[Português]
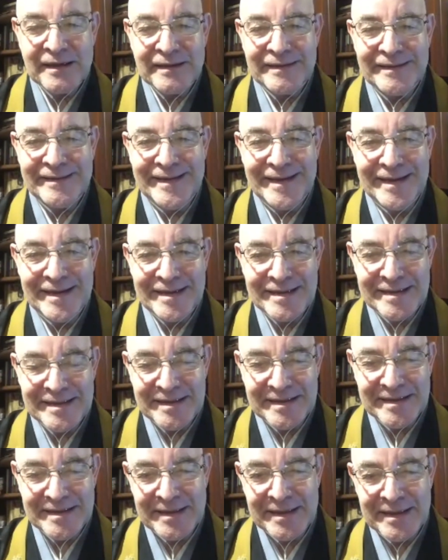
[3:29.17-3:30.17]

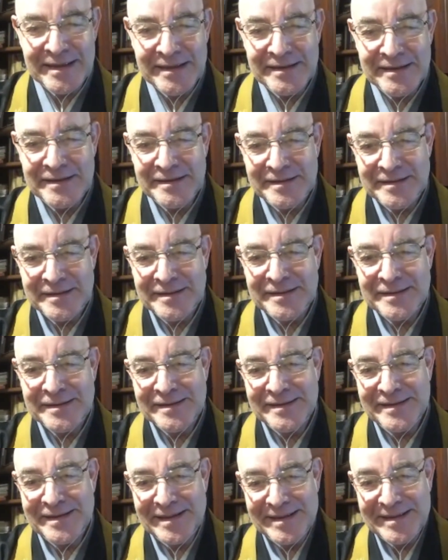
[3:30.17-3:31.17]
dezesseis,
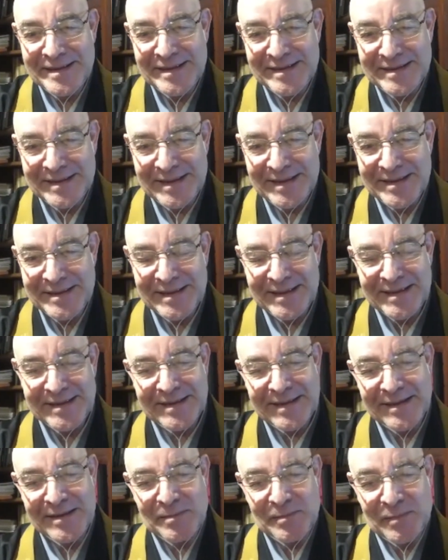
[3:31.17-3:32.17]
dezesseis
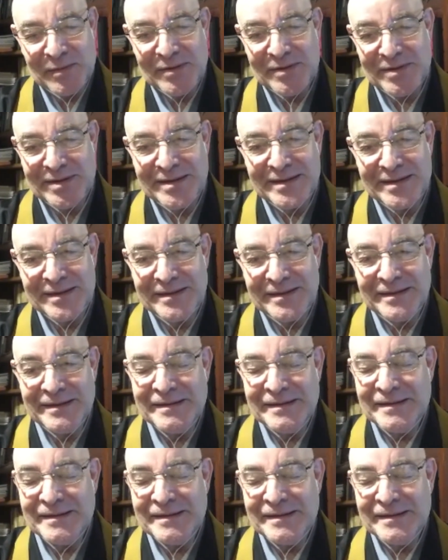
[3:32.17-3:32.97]
azeis por dia.